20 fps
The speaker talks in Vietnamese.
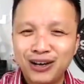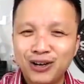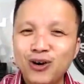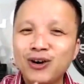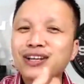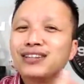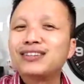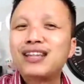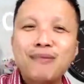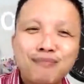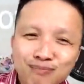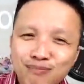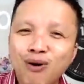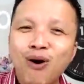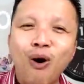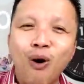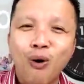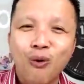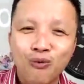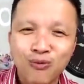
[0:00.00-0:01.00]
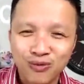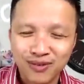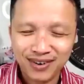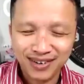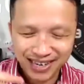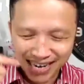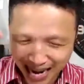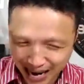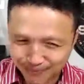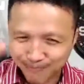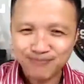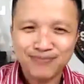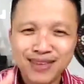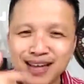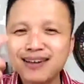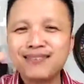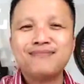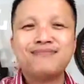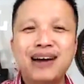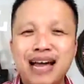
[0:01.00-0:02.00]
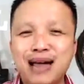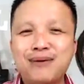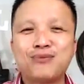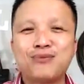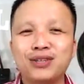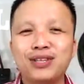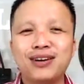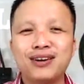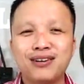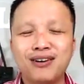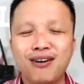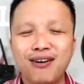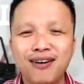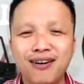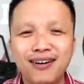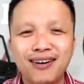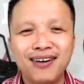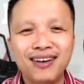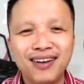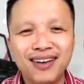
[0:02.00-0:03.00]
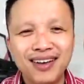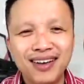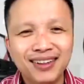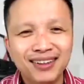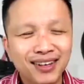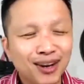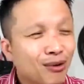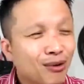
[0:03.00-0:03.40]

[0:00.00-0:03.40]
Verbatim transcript: và có cái tâm hồn đẹp nhất mà em có thể có